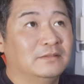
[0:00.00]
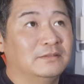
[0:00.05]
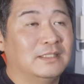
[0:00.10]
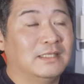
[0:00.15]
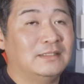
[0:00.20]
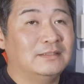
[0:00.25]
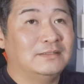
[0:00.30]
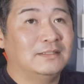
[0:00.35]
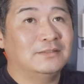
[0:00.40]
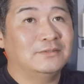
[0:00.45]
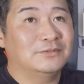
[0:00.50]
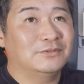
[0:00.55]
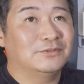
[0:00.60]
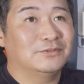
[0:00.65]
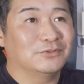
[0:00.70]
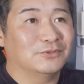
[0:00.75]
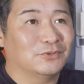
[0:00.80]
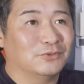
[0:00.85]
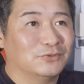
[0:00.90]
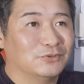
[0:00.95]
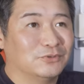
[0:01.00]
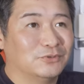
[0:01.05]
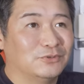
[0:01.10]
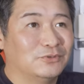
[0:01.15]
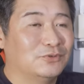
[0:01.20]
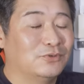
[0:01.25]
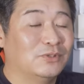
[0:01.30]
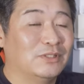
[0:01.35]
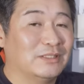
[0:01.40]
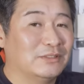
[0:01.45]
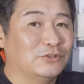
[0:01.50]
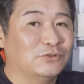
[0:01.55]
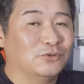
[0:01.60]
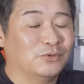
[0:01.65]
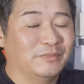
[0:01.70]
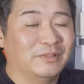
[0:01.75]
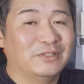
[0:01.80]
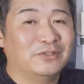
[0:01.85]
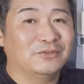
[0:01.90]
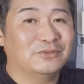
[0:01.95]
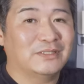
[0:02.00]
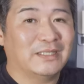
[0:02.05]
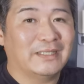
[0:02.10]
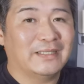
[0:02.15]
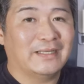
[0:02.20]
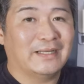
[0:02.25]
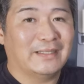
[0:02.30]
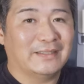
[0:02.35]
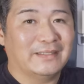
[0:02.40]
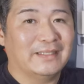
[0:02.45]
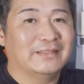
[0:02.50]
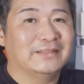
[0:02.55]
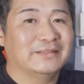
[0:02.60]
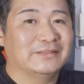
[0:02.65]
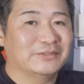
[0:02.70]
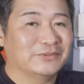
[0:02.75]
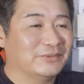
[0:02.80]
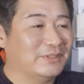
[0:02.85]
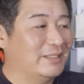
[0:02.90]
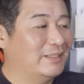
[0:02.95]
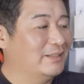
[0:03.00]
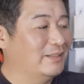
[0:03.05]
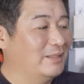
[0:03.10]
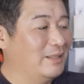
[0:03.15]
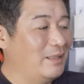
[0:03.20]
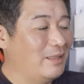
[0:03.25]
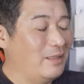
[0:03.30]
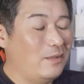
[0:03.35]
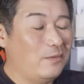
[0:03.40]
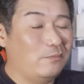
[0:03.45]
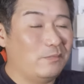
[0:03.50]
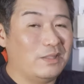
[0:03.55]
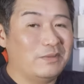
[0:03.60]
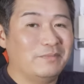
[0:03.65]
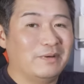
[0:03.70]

再接続するときはちょっと面倒くさかったんですけどね。まあ、